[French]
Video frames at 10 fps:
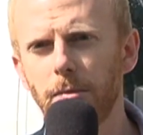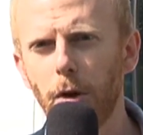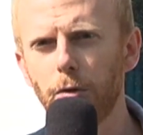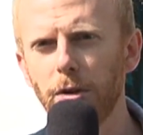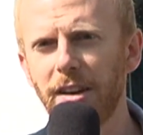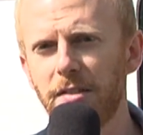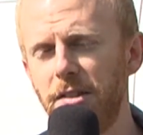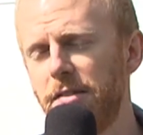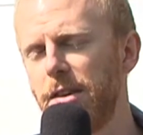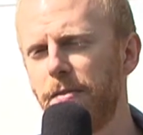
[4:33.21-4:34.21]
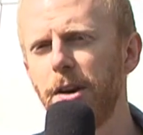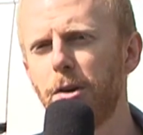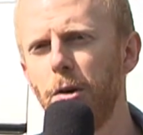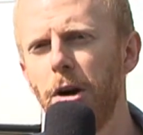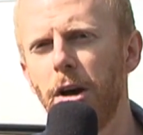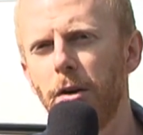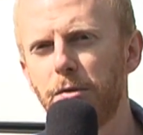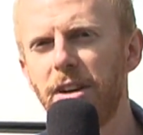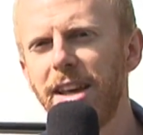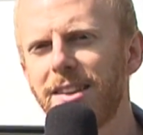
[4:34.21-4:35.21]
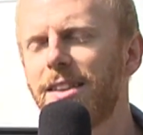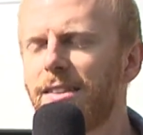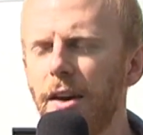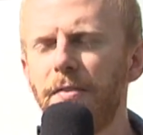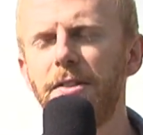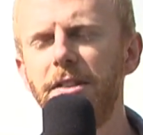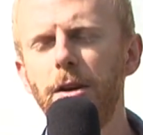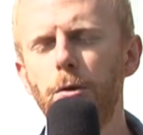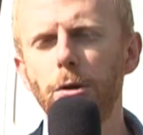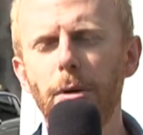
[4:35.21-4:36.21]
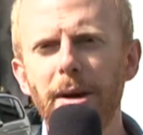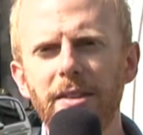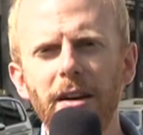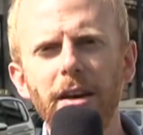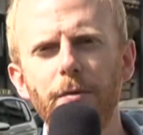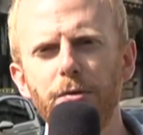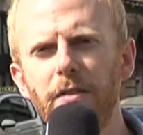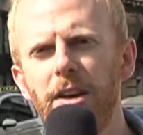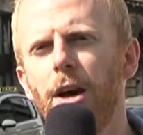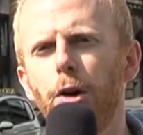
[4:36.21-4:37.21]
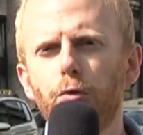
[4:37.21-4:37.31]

en tant que taxi, ce qui fait que vous allez être très fatigué le lendemain matin et vous avez